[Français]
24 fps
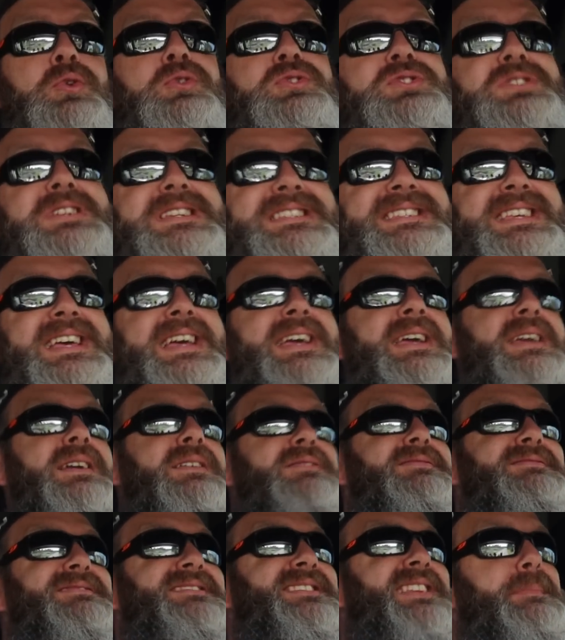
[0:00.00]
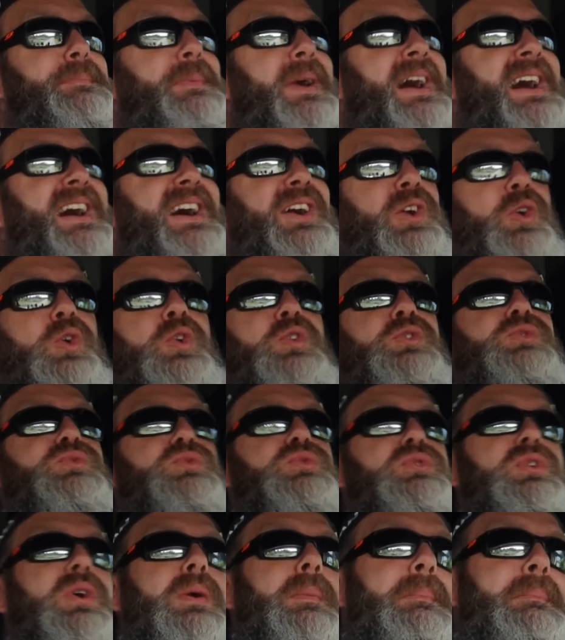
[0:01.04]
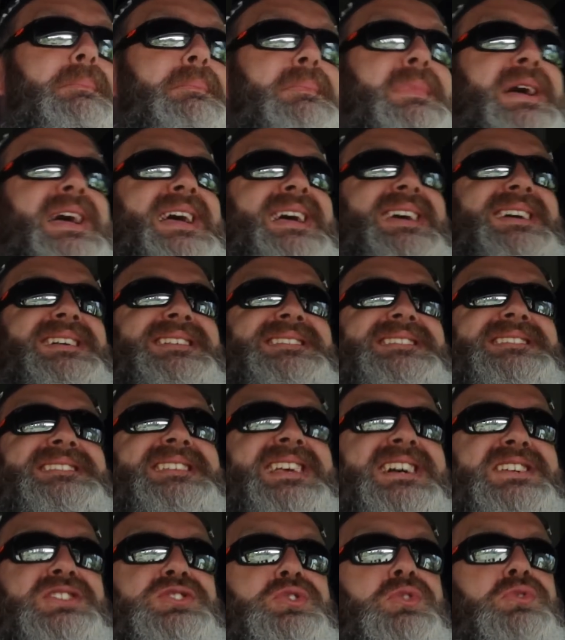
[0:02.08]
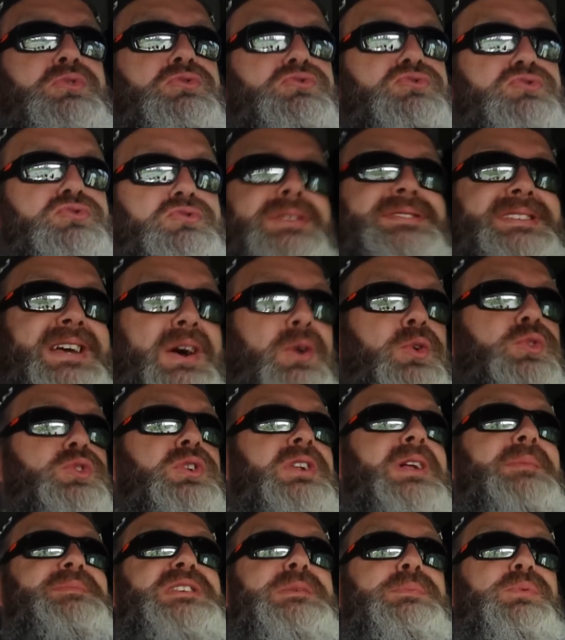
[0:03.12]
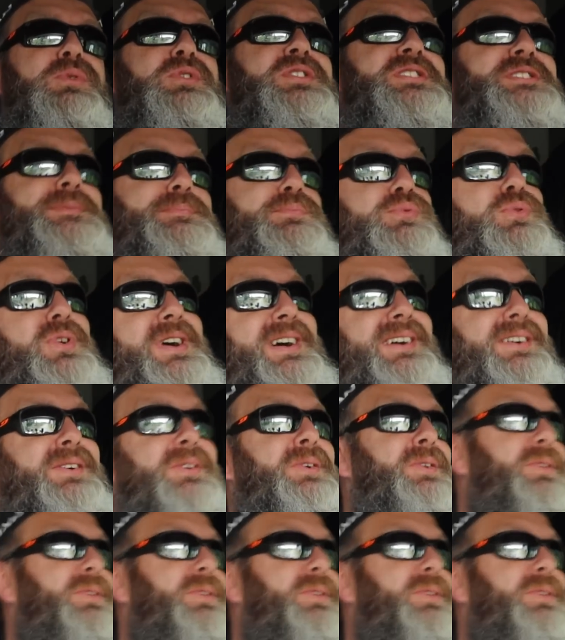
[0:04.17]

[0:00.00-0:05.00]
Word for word: Donc je disais, c'est pas un grand tour, mais ça change, ça redonne un petit peu espoir